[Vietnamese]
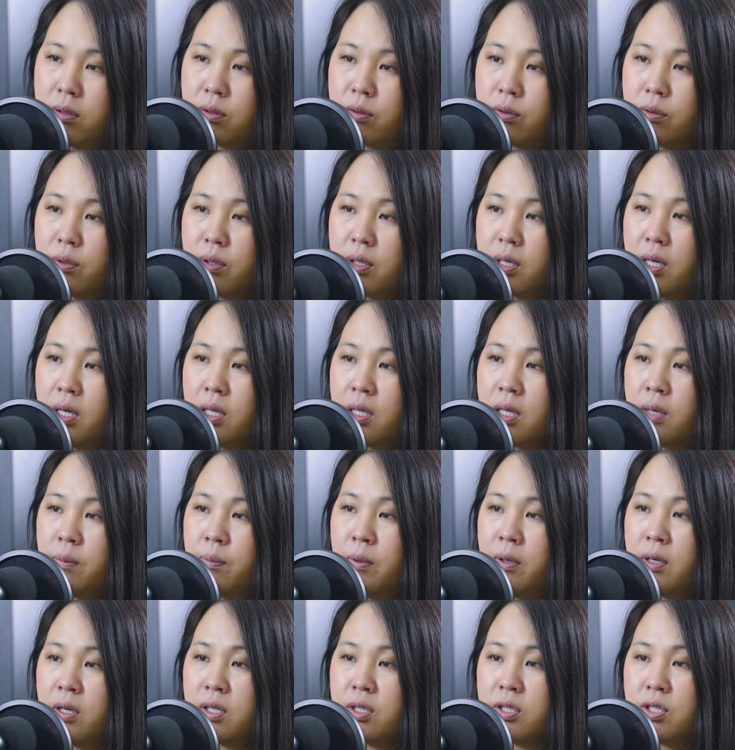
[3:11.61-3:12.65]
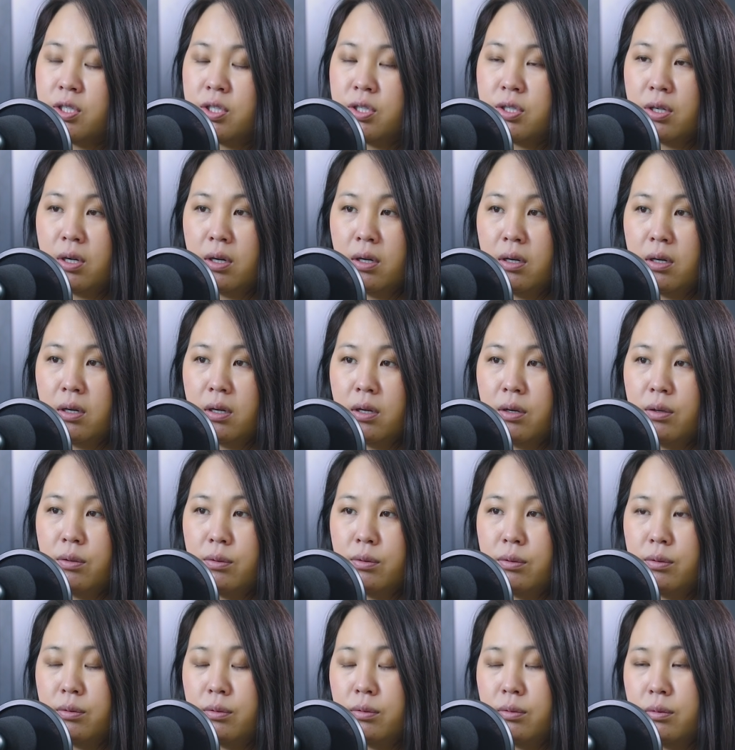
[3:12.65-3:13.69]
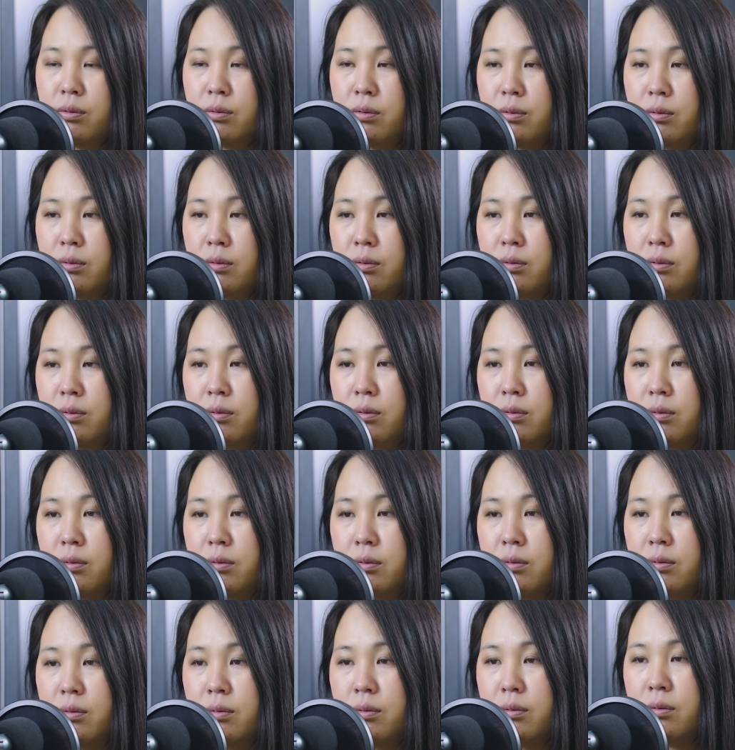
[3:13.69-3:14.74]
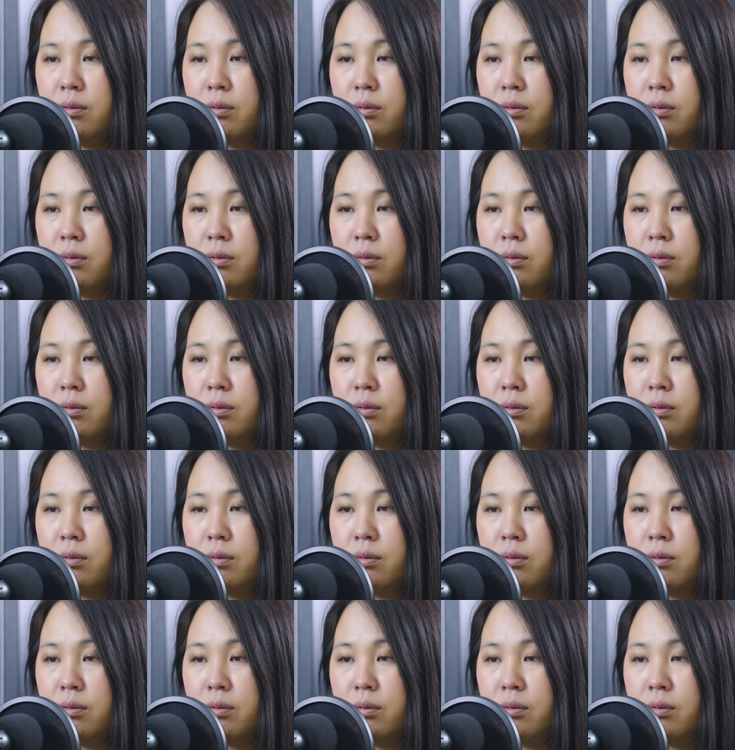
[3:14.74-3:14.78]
thổ tôi kia chị bọn này chỉ sợ là ô,